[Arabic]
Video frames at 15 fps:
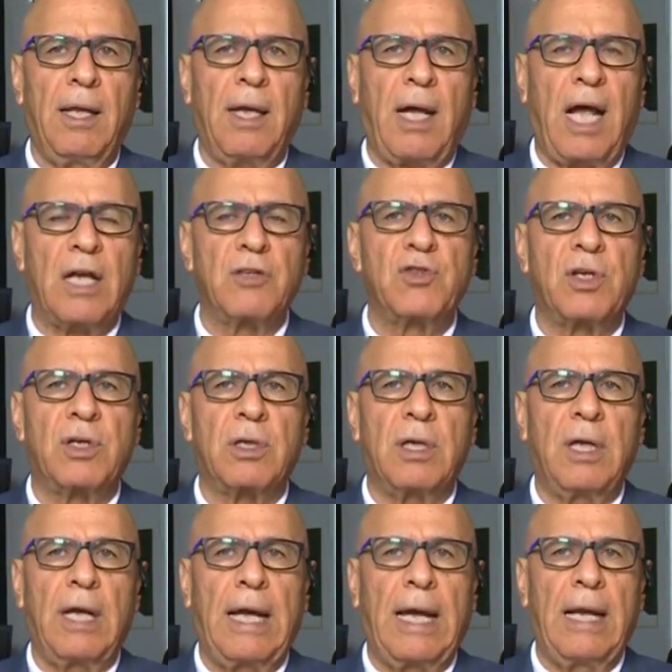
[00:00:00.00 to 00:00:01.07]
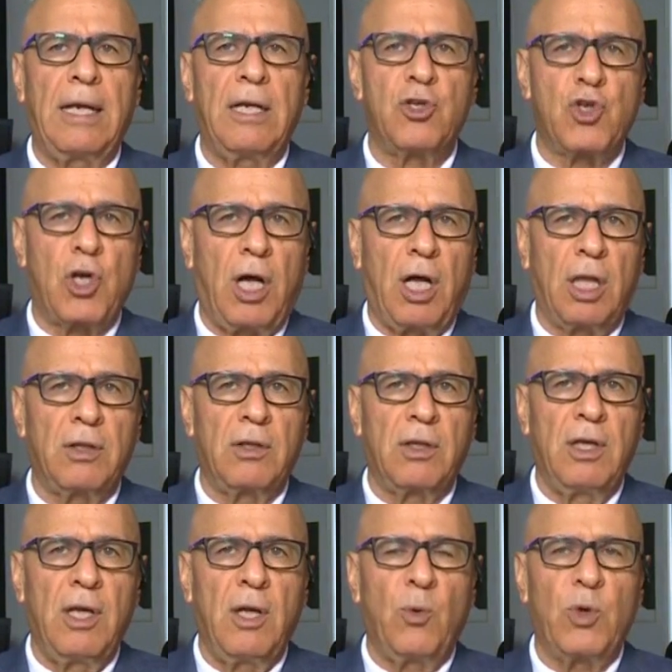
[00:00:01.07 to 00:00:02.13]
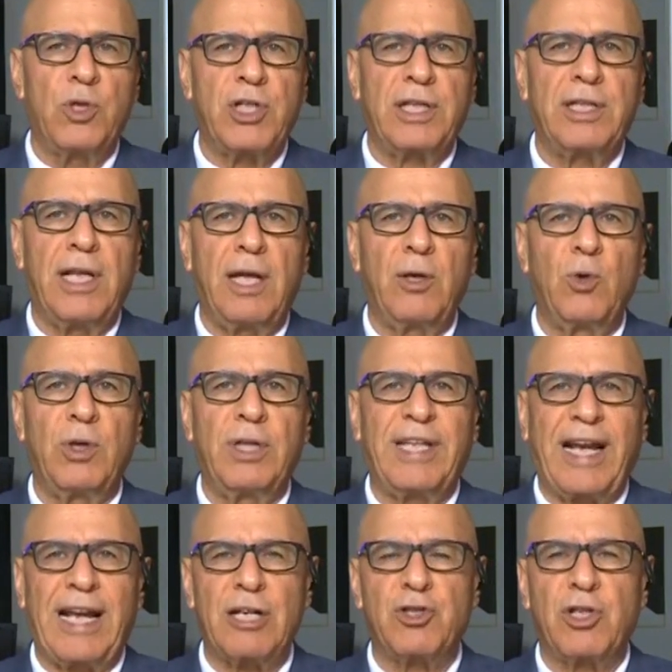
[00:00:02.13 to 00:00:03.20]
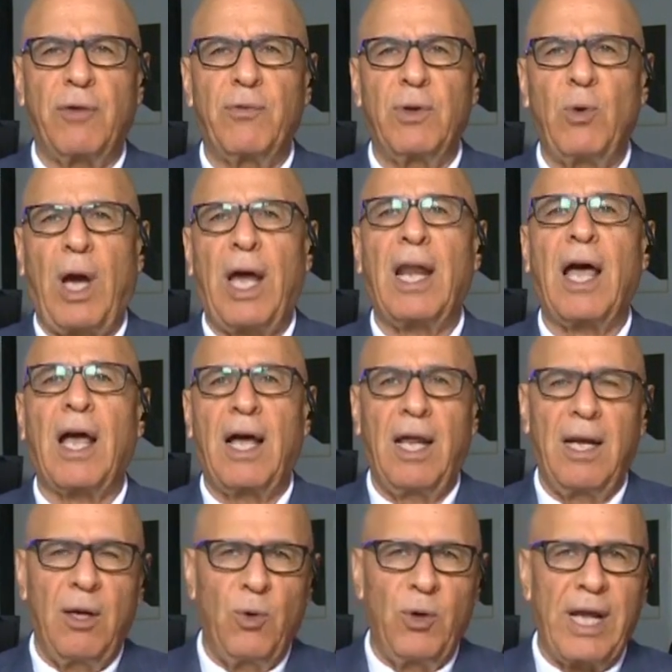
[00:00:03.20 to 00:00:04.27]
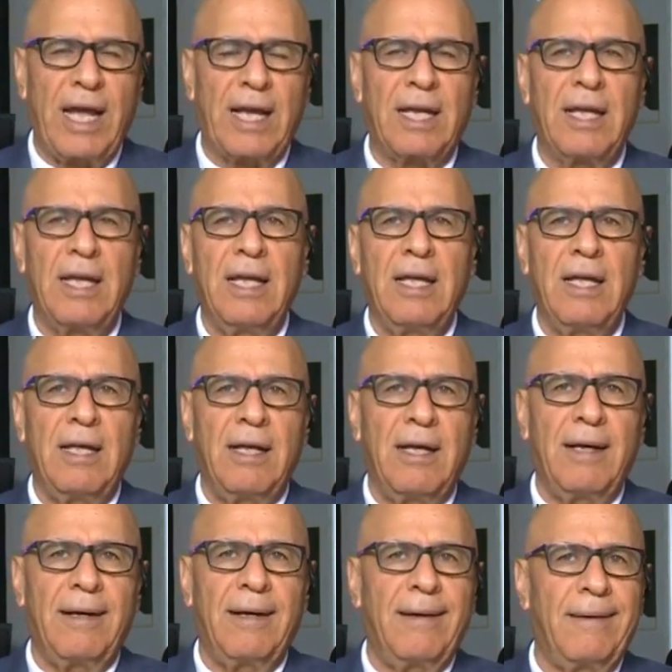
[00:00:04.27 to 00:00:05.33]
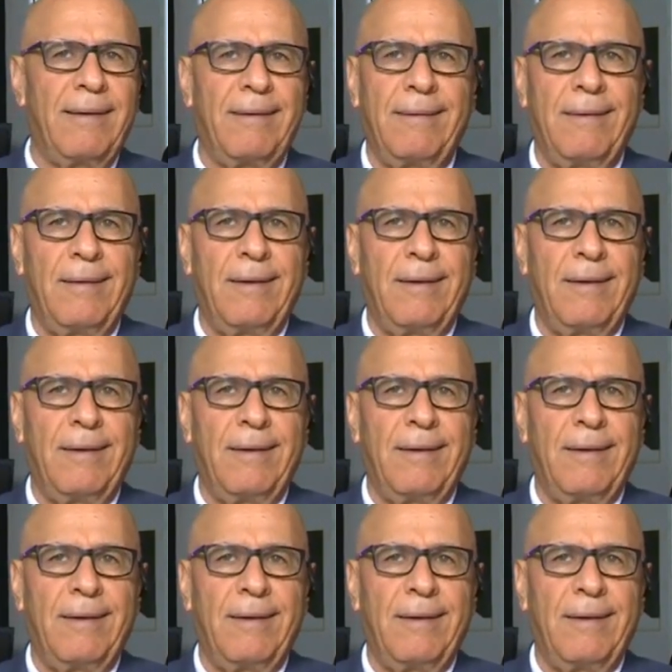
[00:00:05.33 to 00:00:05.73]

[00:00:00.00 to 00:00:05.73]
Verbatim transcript: حظر الإجهاض وجدنا أنه تكشف أنه على الأقل هناك آه،